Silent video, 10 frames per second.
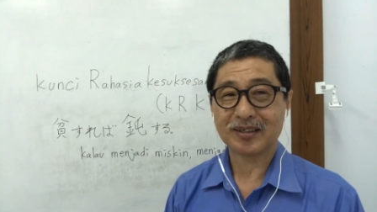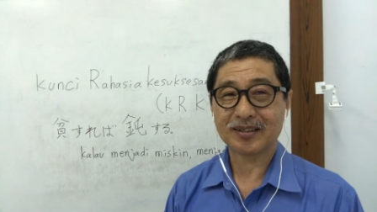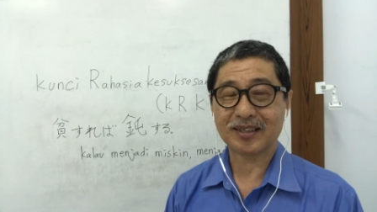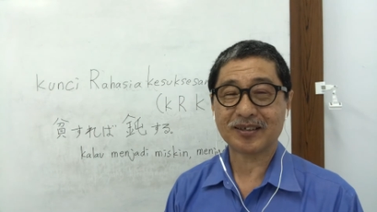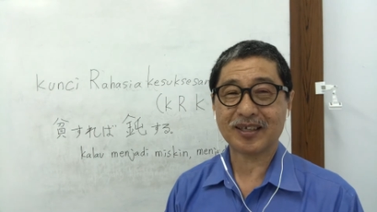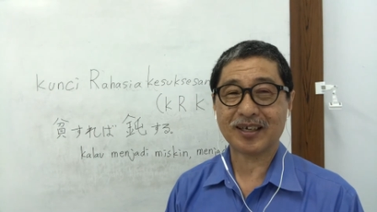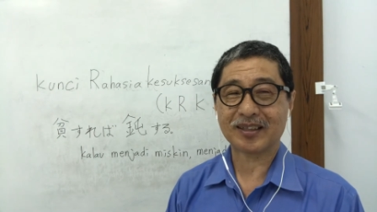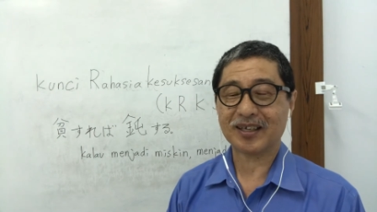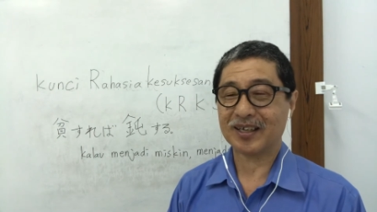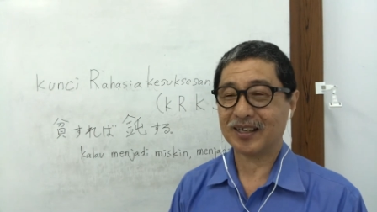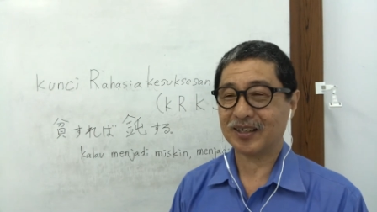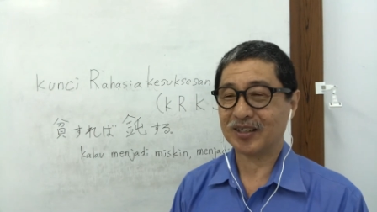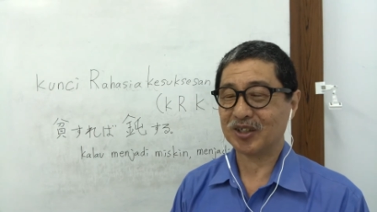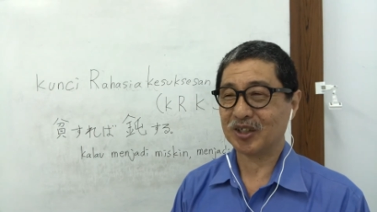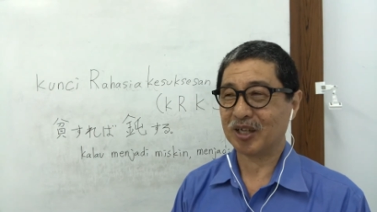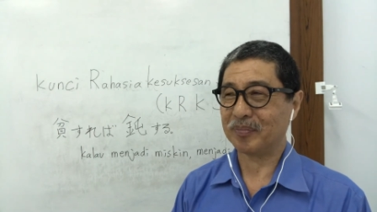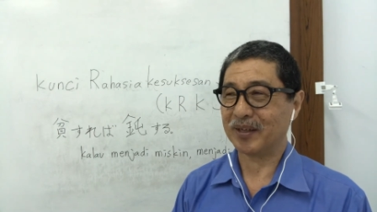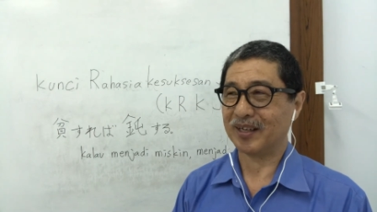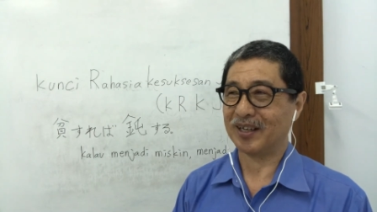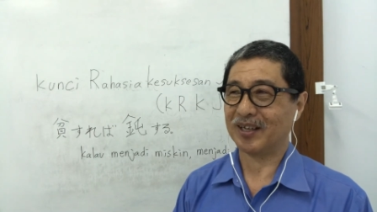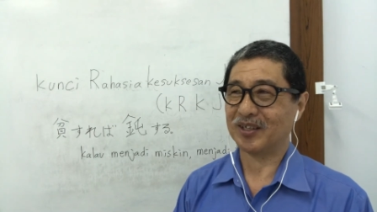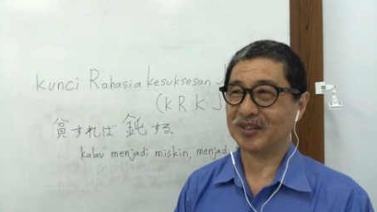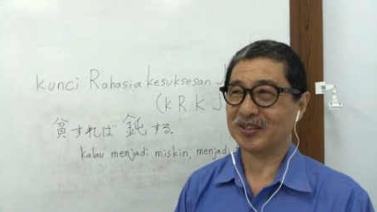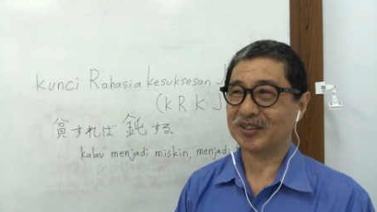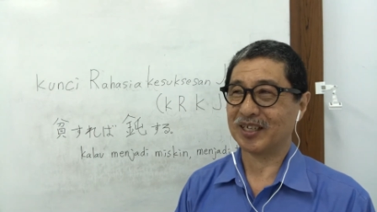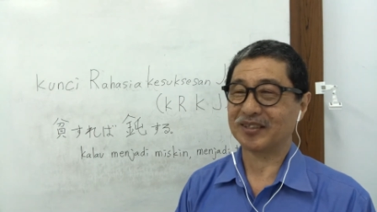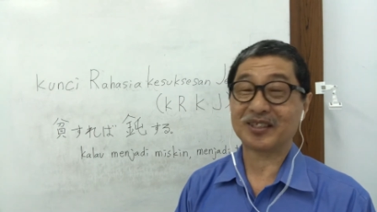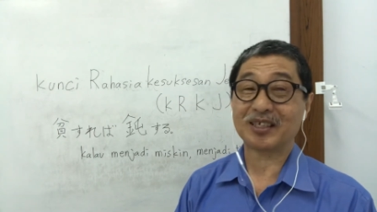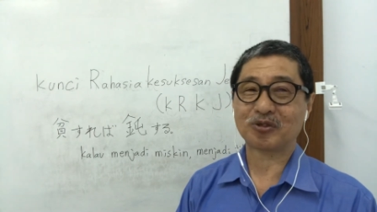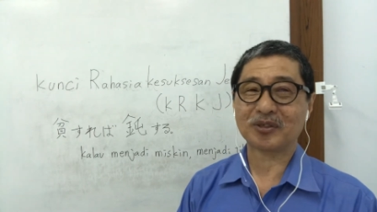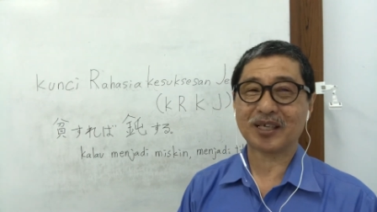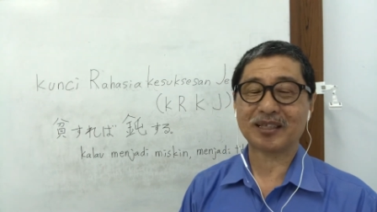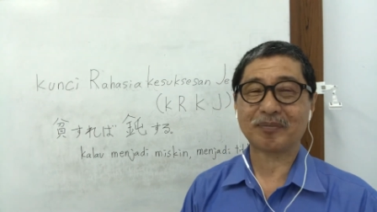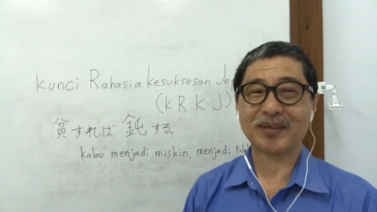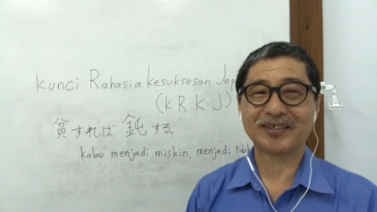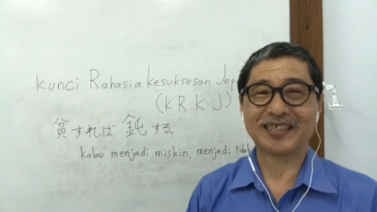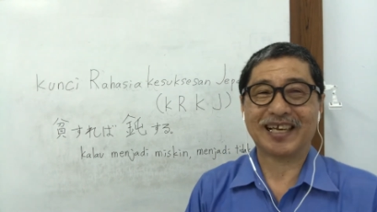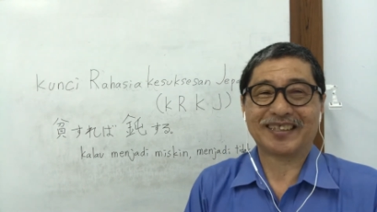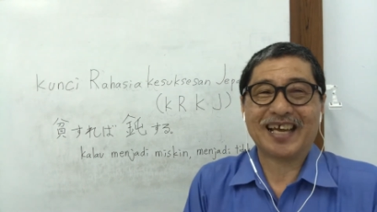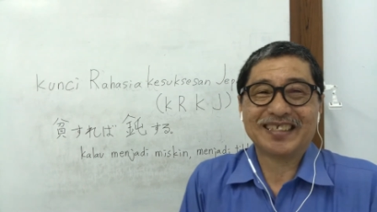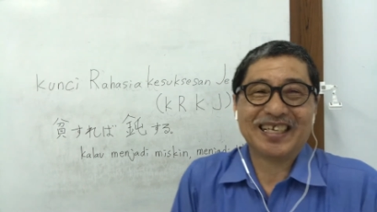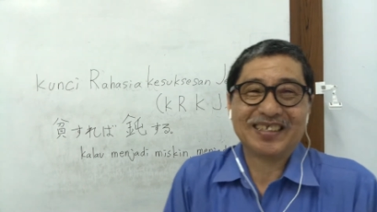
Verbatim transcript: ternyata apa ya saya tidak suka tapi kenyataannya